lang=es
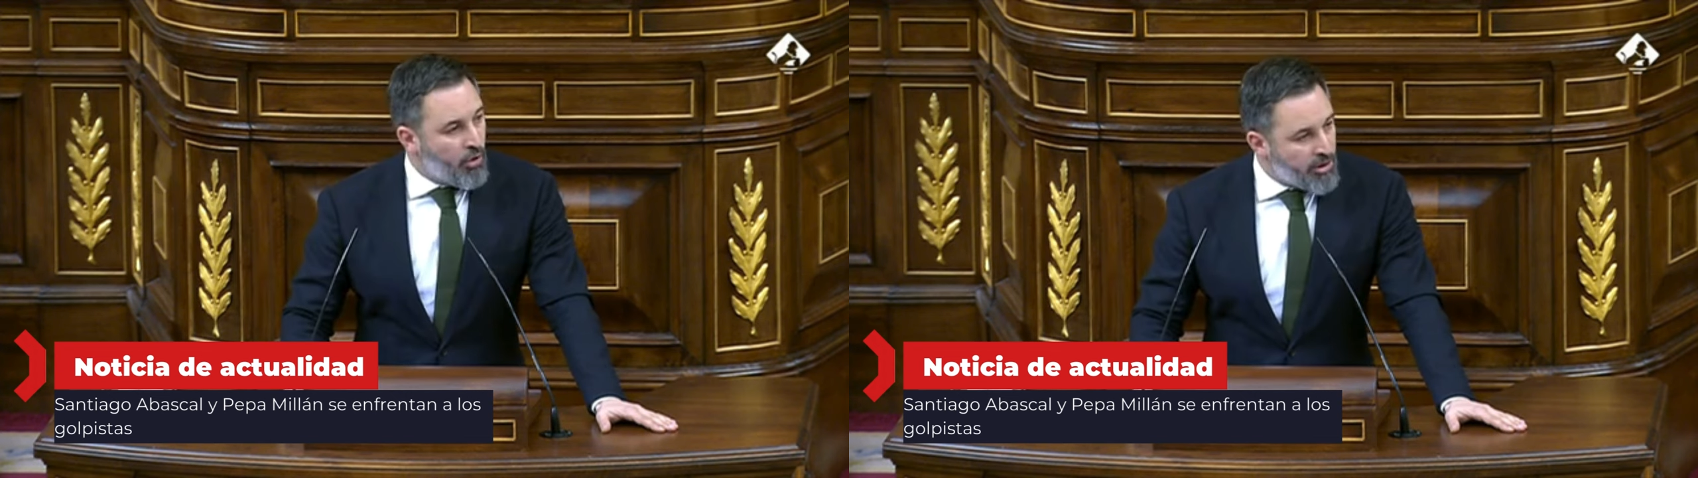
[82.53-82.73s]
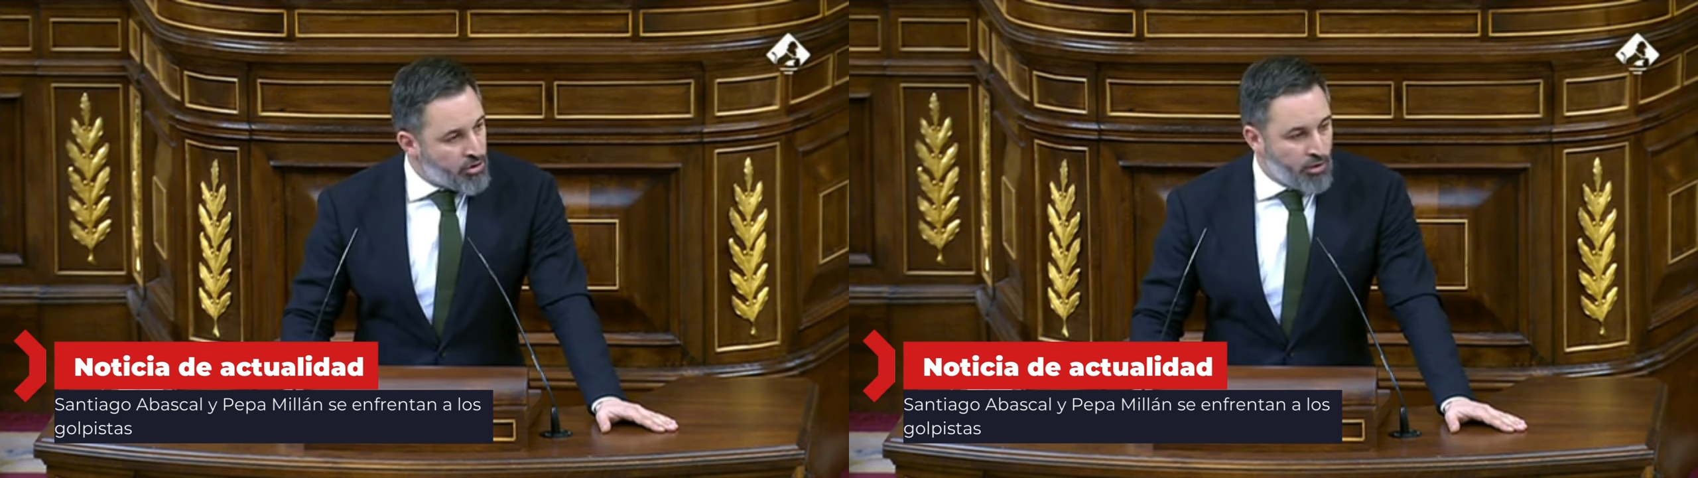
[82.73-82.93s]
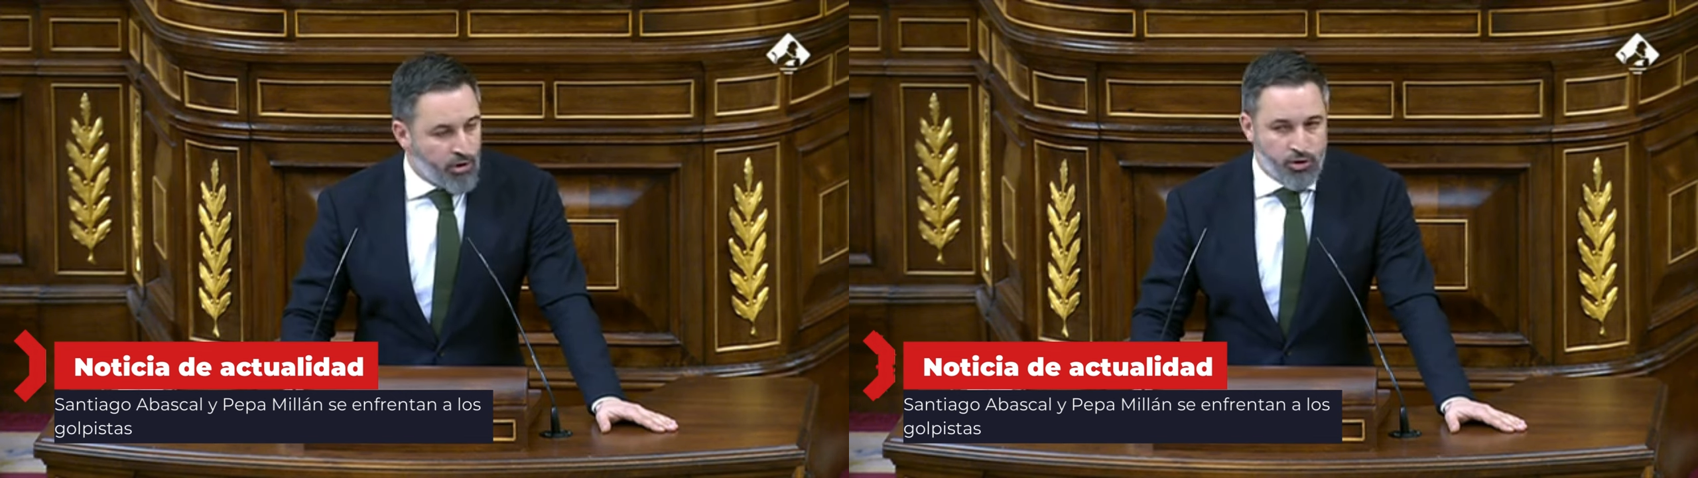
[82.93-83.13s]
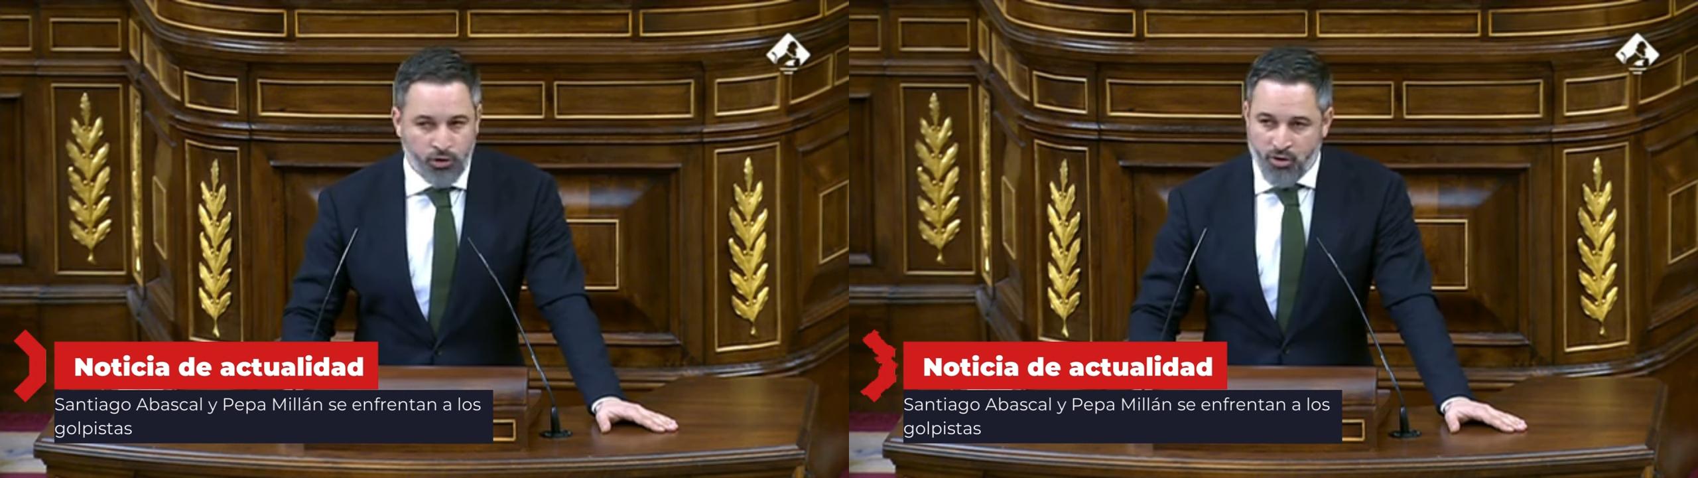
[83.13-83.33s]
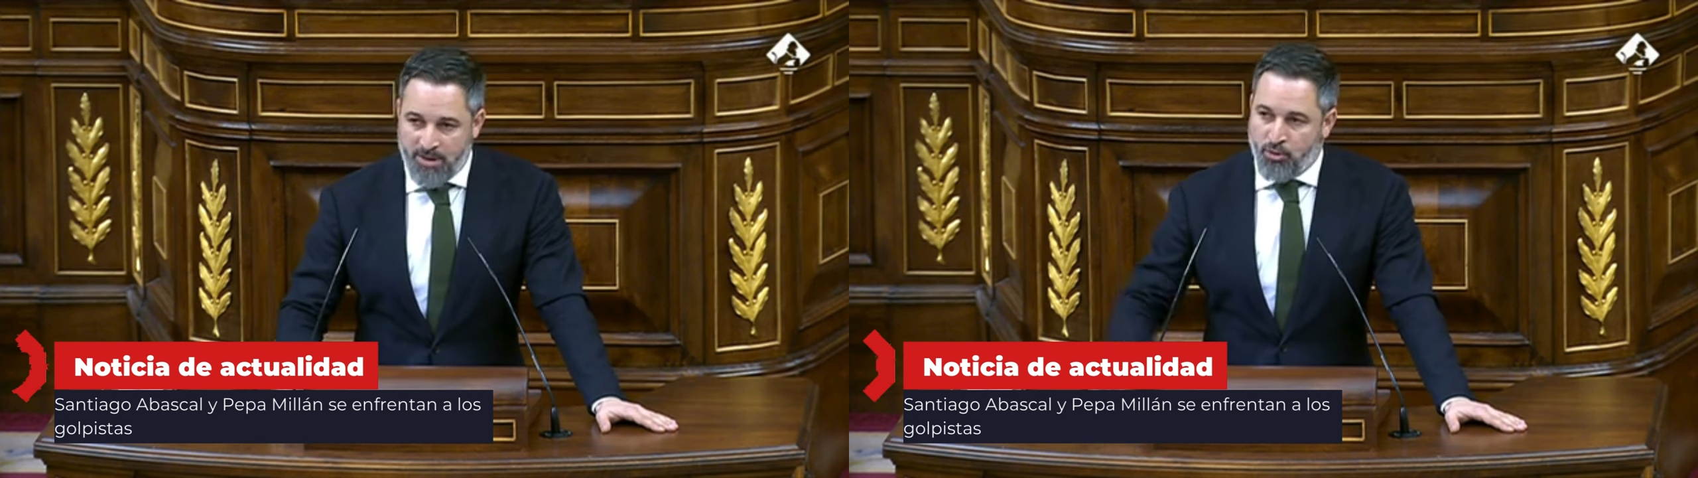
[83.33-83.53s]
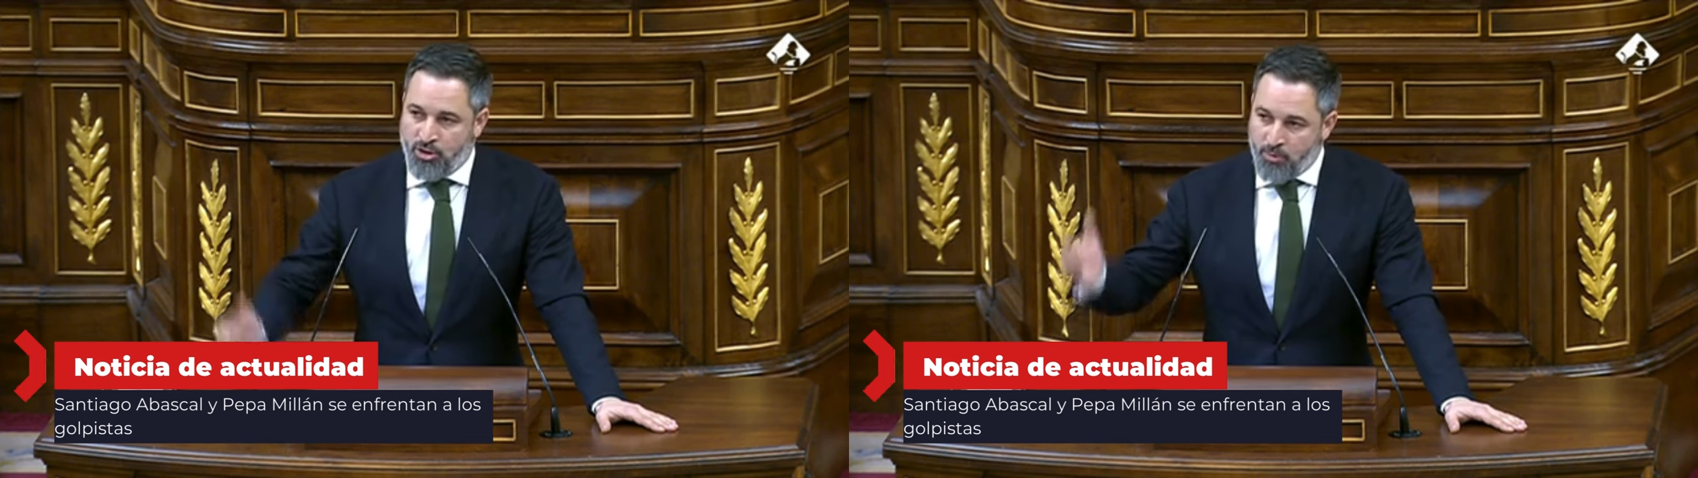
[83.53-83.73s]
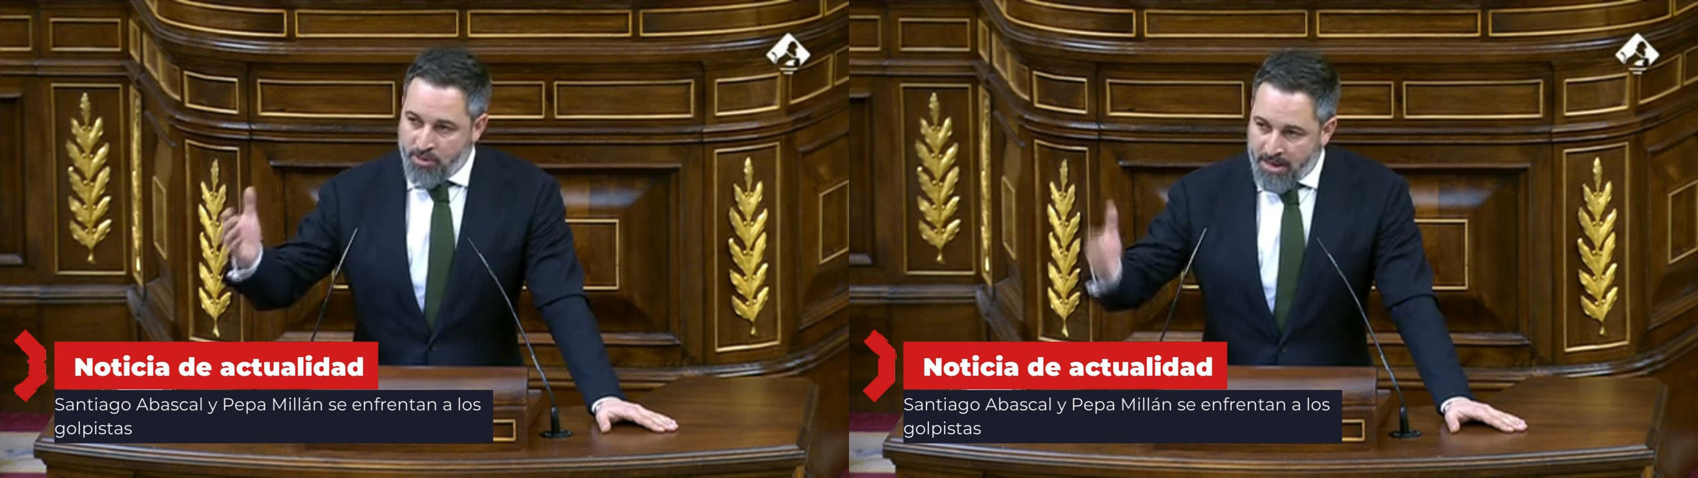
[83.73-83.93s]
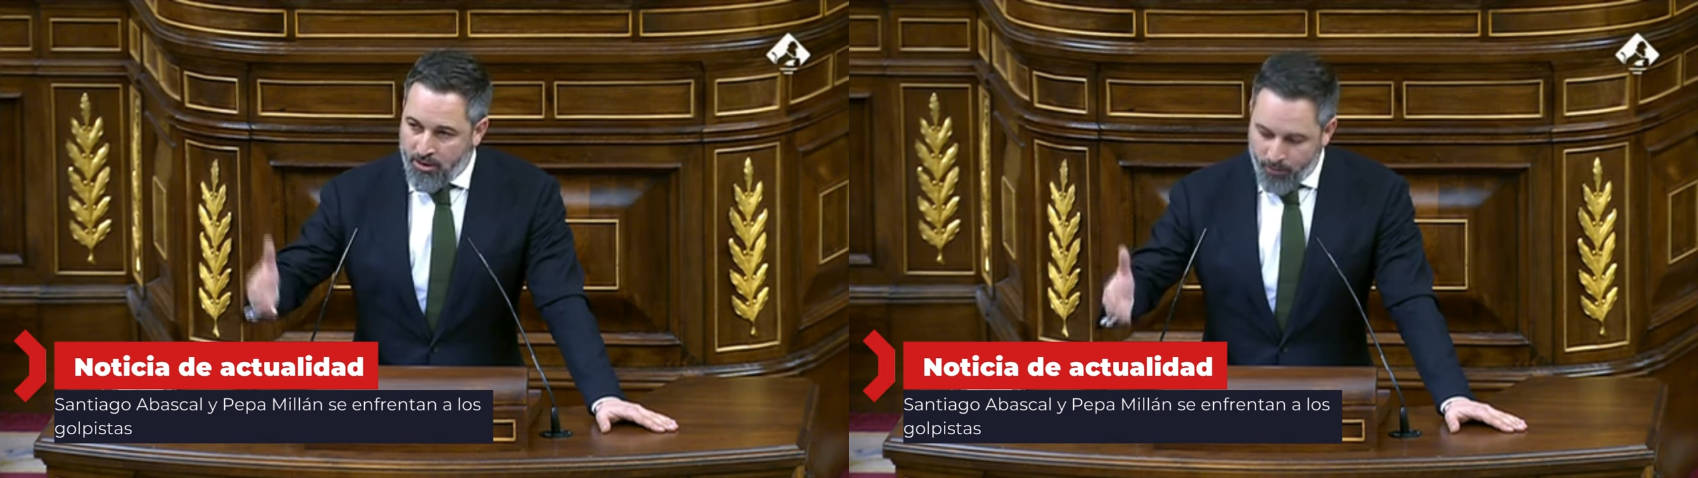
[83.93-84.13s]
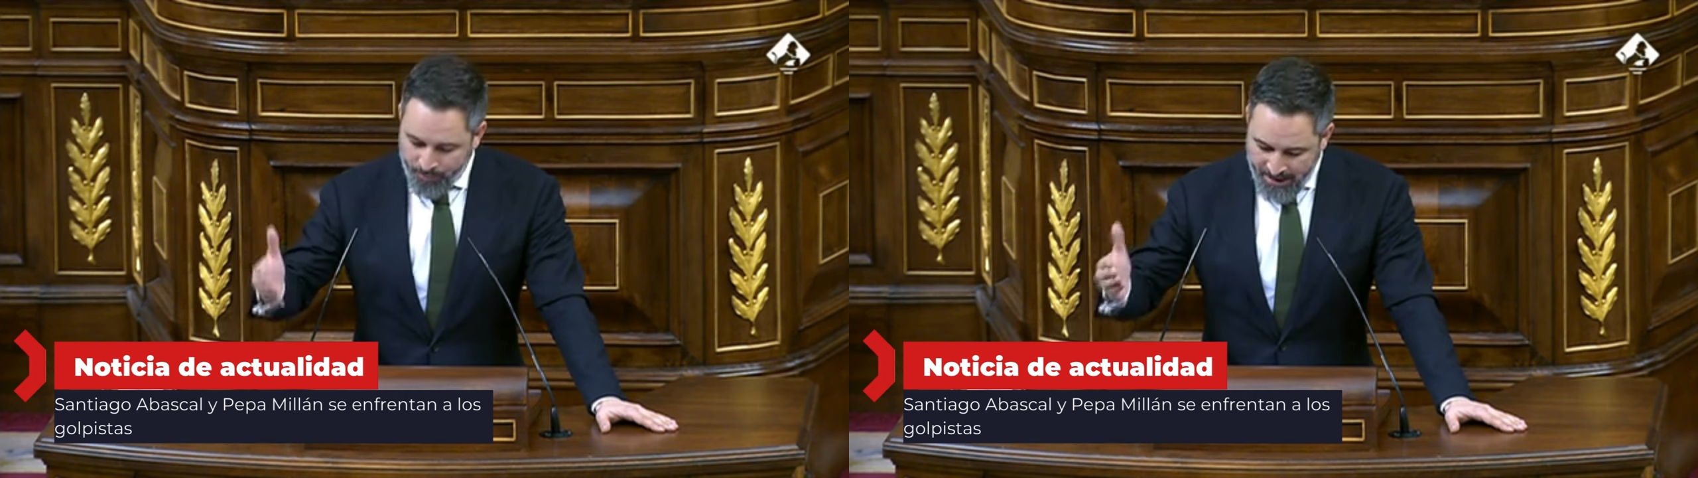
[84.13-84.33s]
cohecho que nosotros hemos denunciado